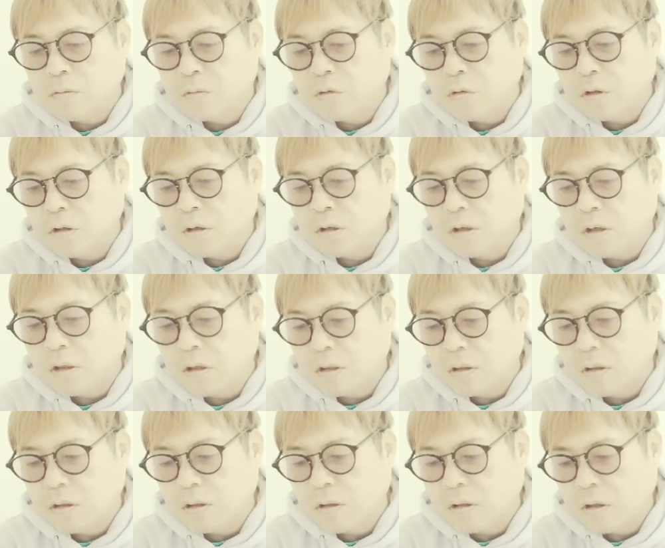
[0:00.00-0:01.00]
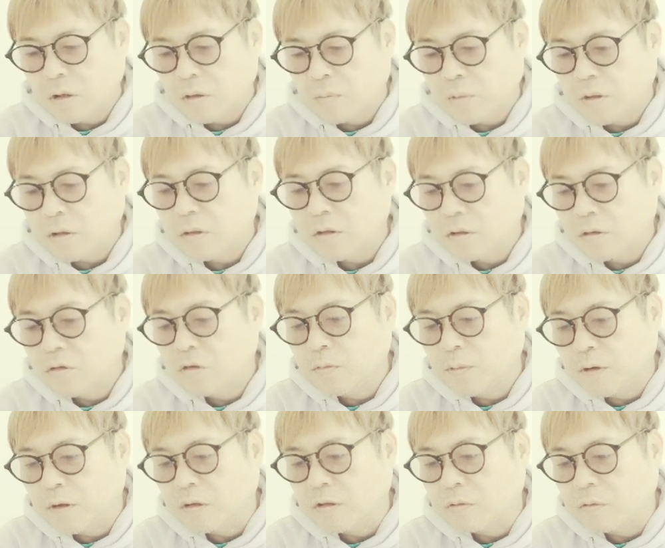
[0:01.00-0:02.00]
石萌音が、えー、また日曜
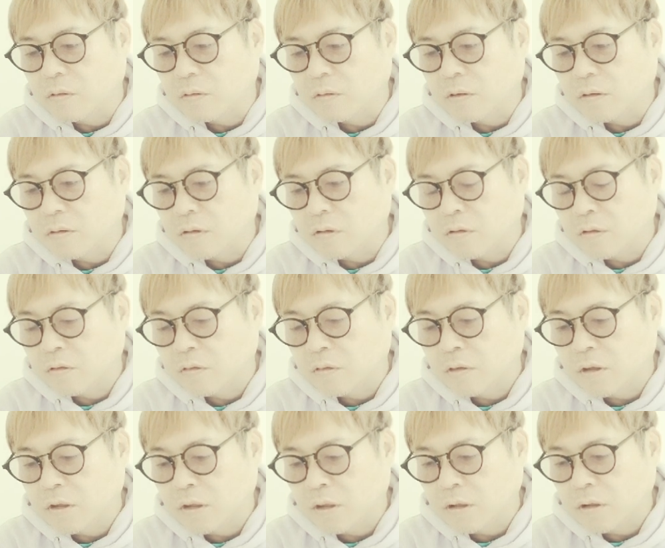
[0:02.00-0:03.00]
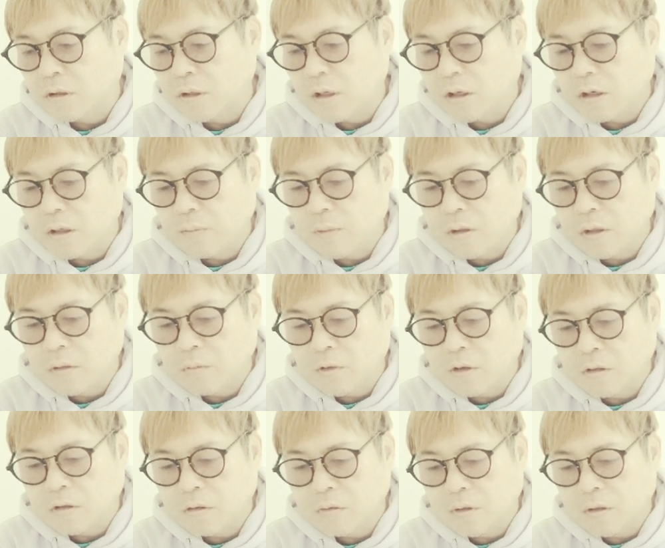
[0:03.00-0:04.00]
日の初め予約ですね。それに手紙に
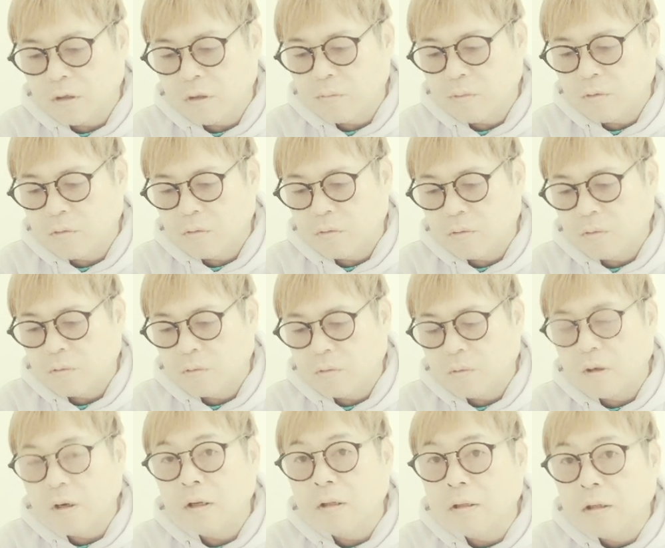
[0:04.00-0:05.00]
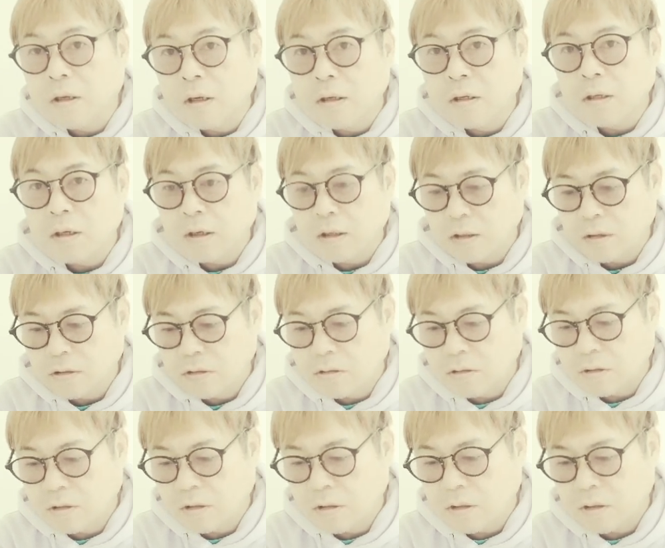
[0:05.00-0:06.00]
まつわるエピソードを語り、
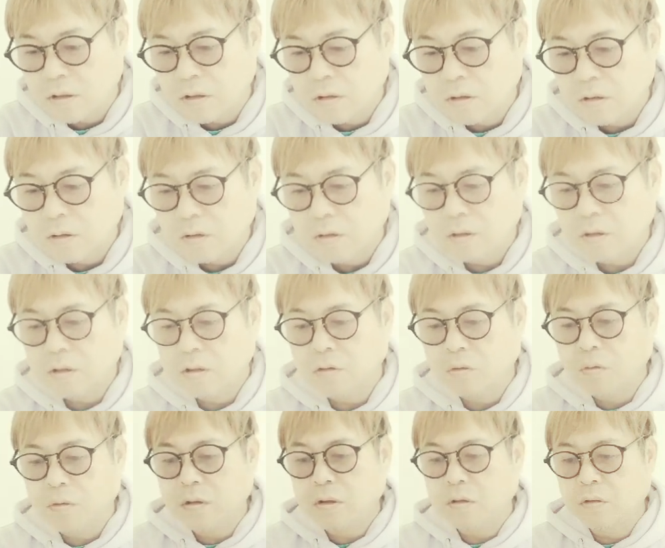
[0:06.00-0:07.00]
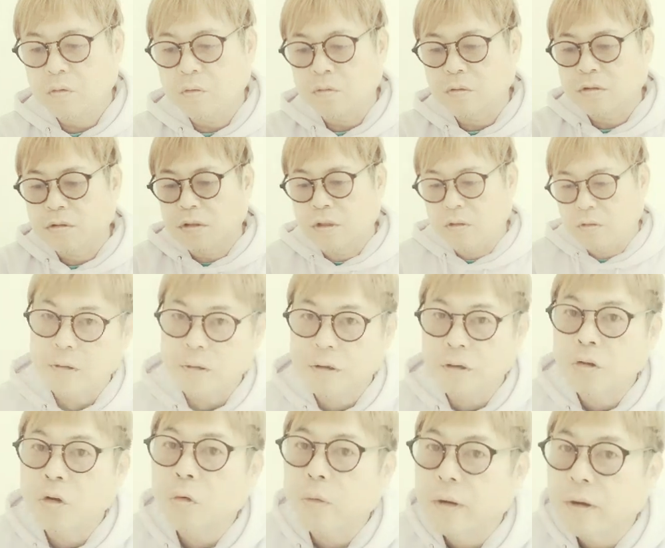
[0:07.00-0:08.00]
アンチが過剰反応している。
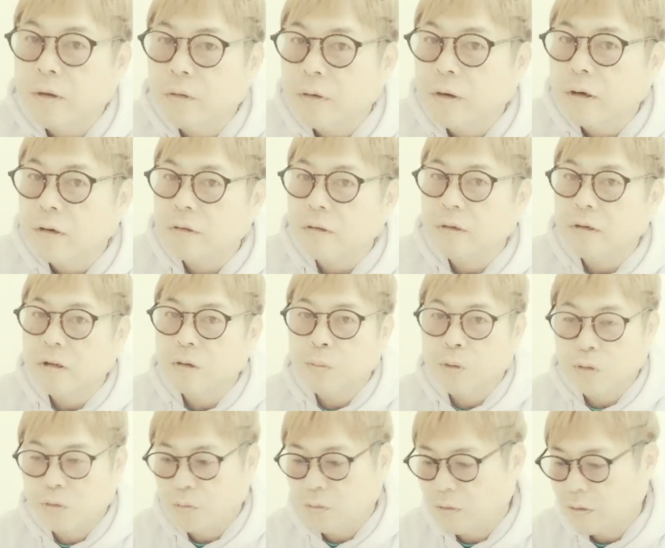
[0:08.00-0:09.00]
昨日はね、あの学歴マウン